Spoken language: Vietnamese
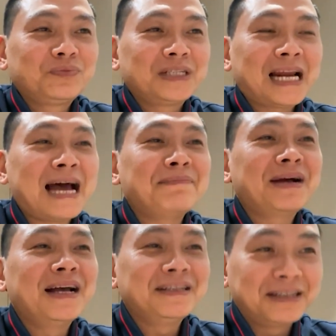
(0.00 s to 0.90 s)
Làm
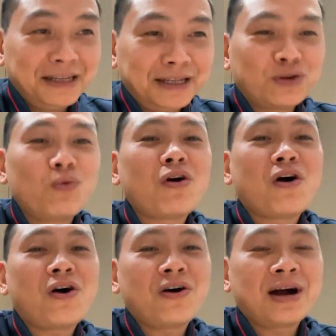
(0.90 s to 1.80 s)
nghề gì cũng có
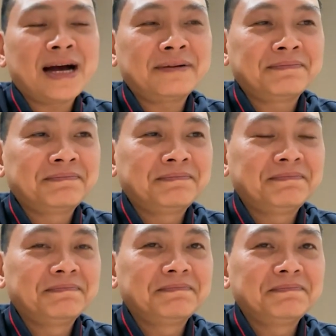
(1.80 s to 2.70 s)
khó khăn,
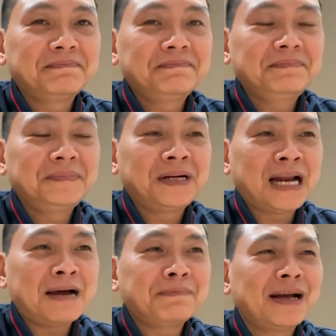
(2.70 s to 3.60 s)

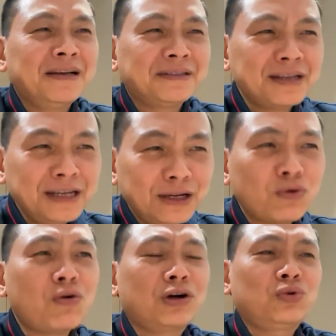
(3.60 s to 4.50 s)
làm nghề gì
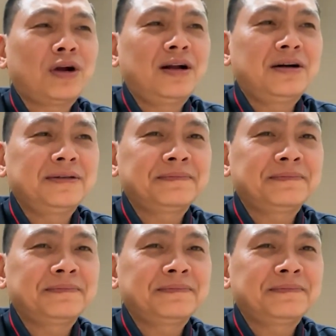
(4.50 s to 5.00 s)
cũng có thuận lợi,